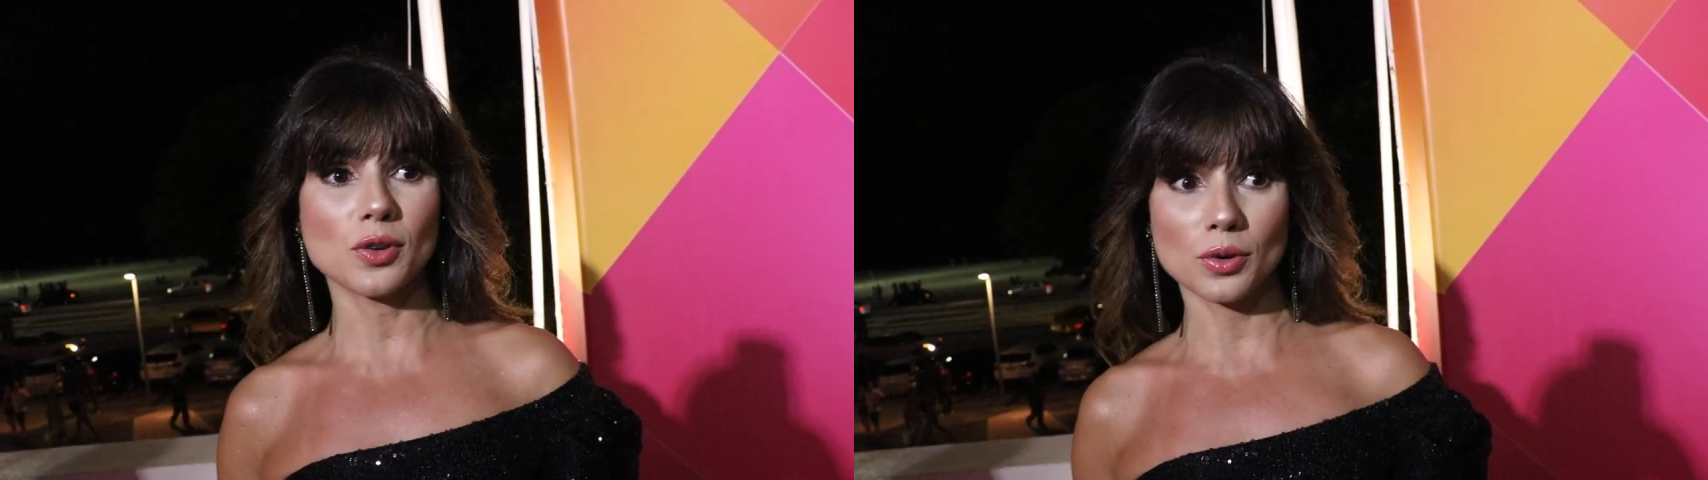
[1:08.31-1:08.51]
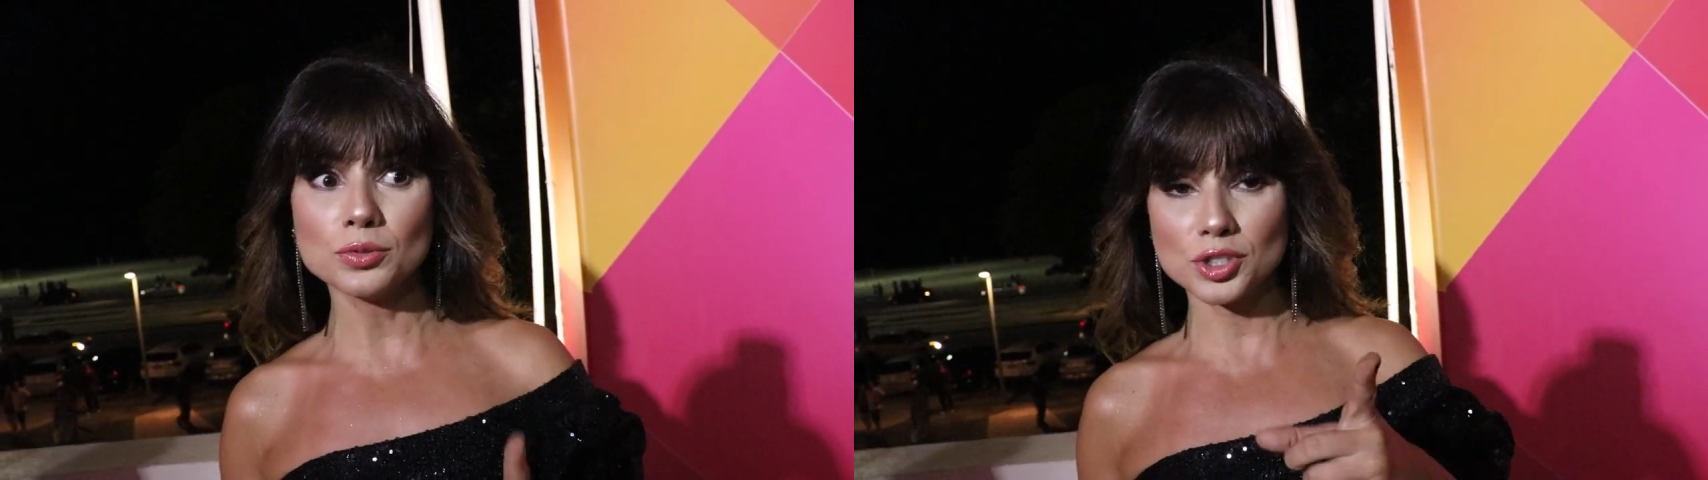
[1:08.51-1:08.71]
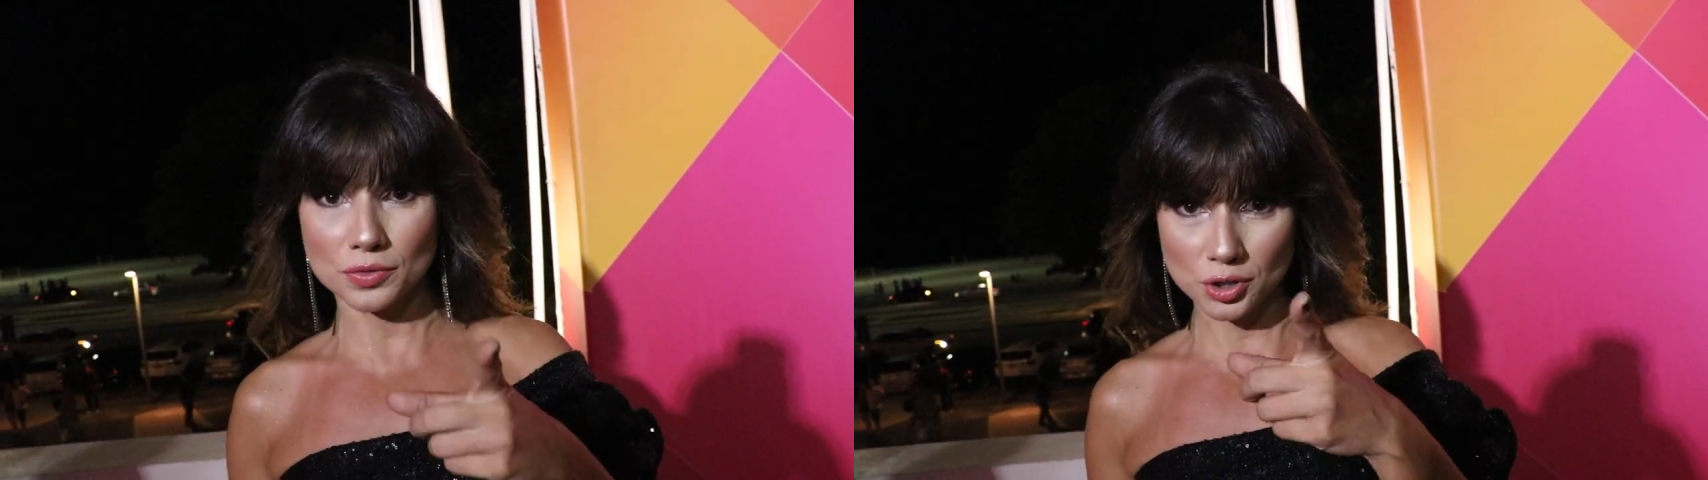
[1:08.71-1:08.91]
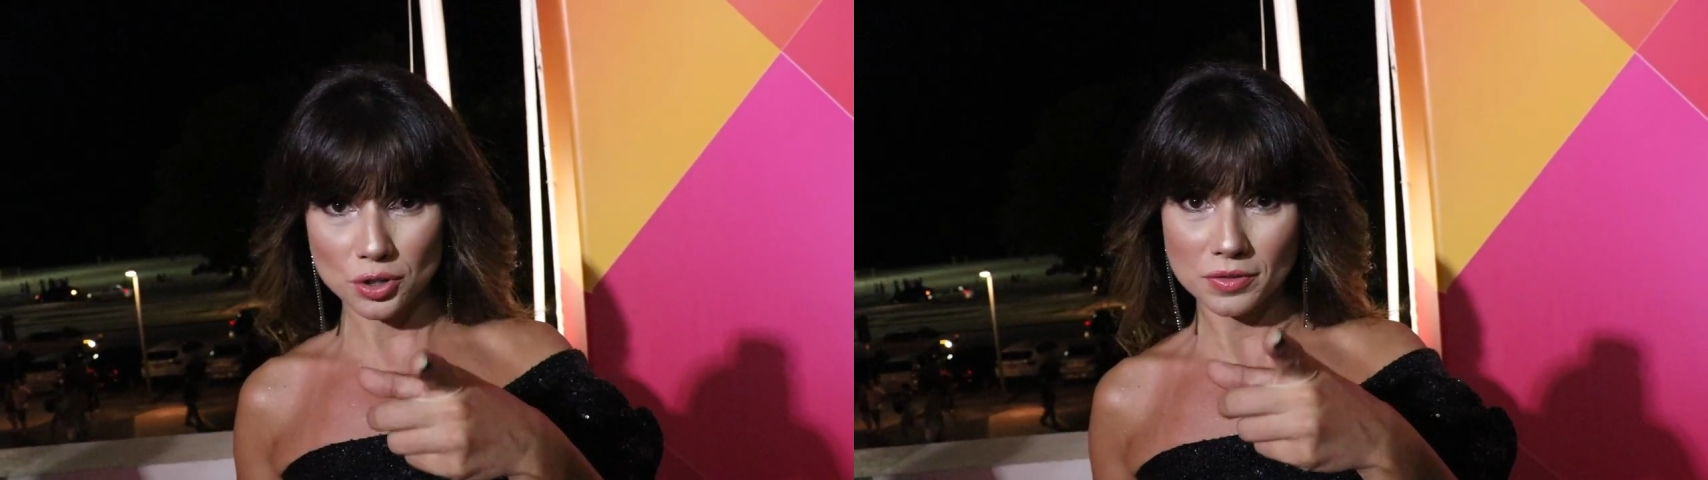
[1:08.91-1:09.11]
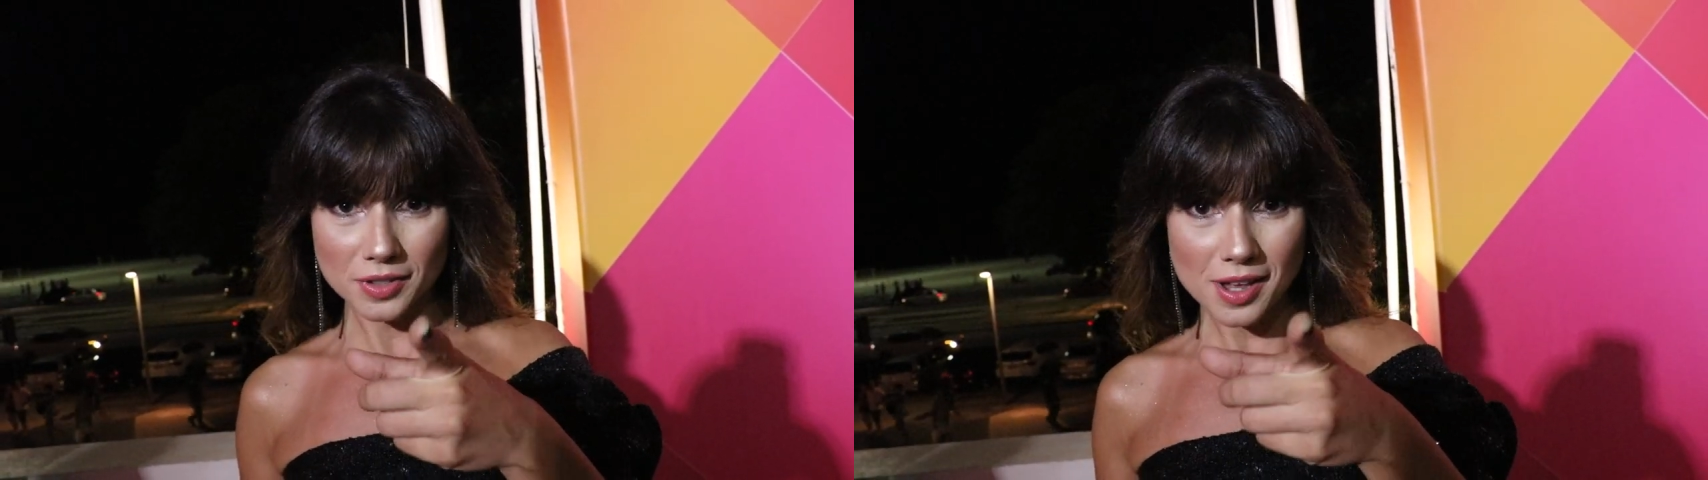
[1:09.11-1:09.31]
ó, um dia eu vou te
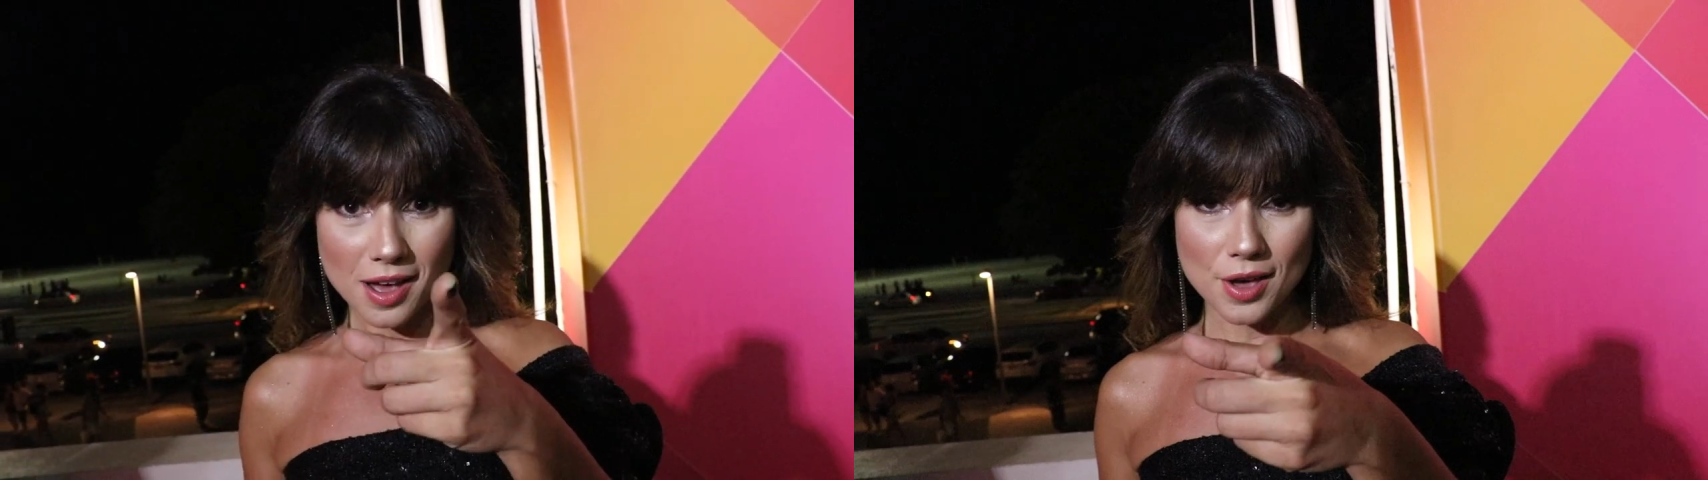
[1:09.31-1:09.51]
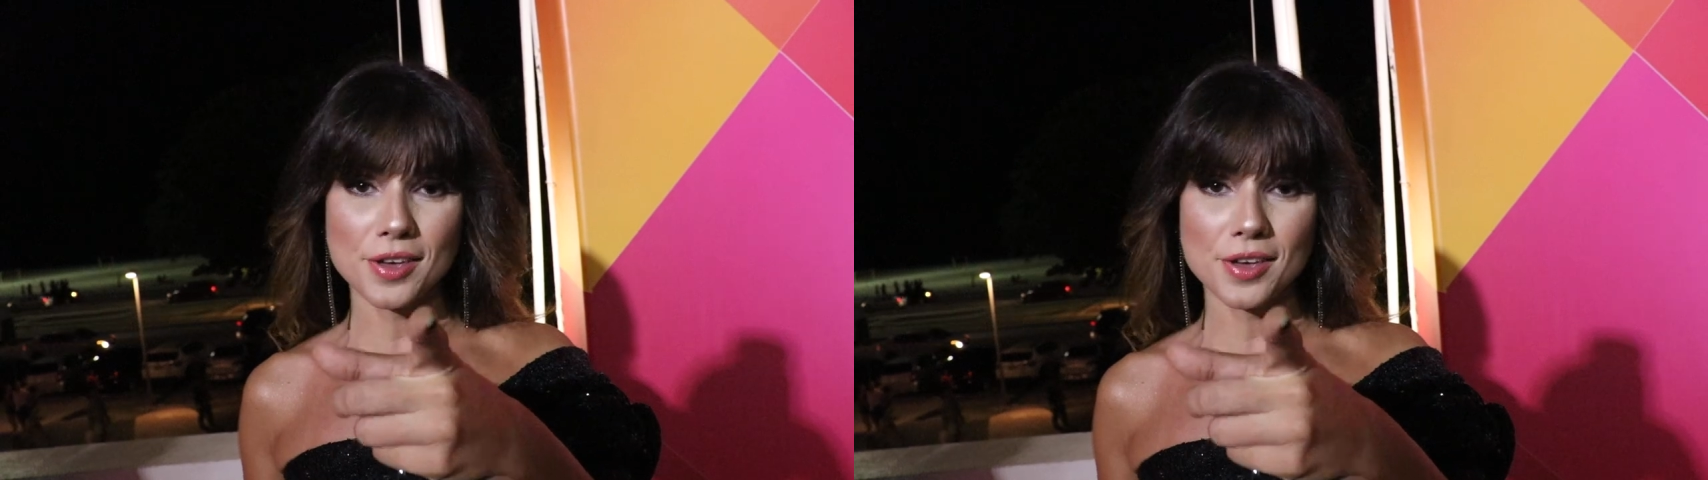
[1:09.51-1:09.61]
convidar,